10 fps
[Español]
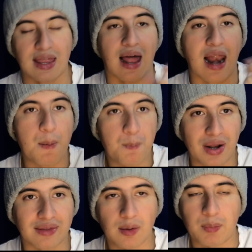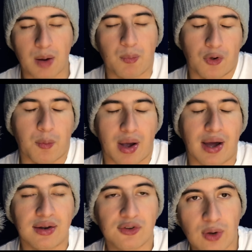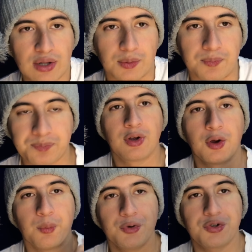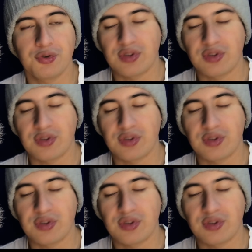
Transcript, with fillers: da la empresa para poder pagar el sueldo. Muchos de